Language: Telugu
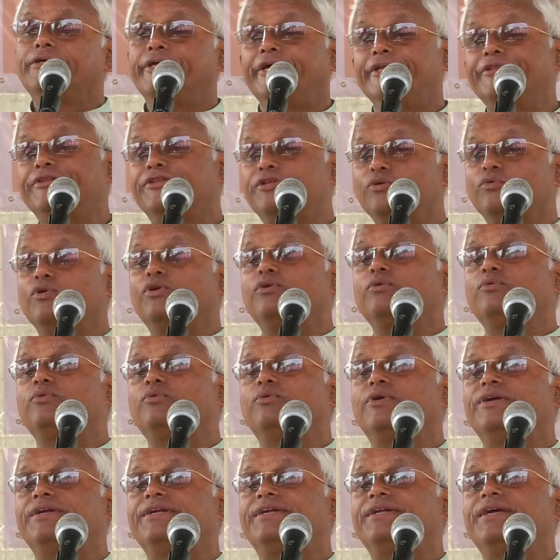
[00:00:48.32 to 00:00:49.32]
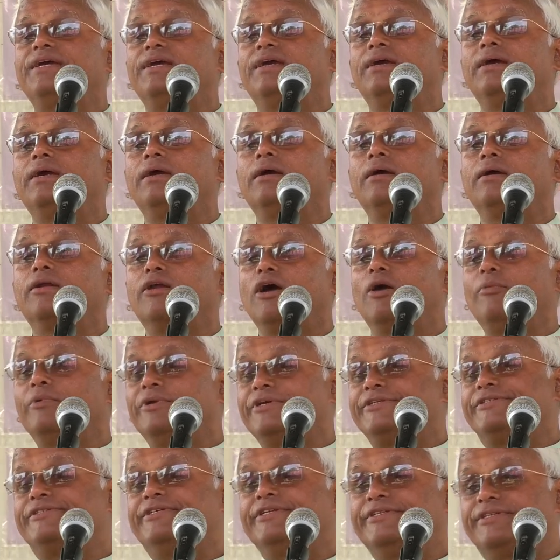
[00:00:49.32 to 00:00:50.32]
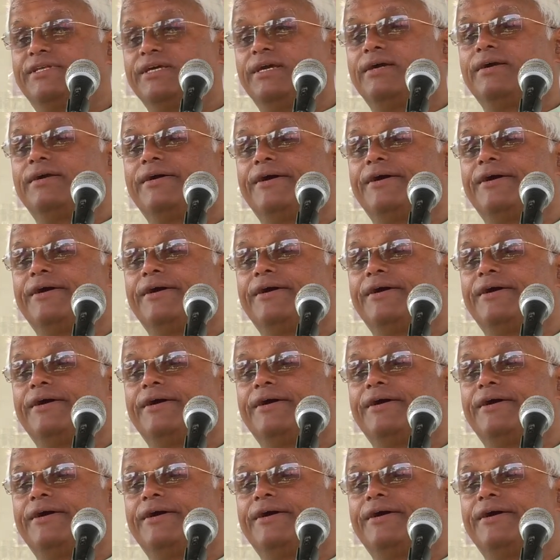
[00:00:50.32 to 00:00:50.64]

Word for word: ఎంతవరకు అంటే రామునికి సీత ఏం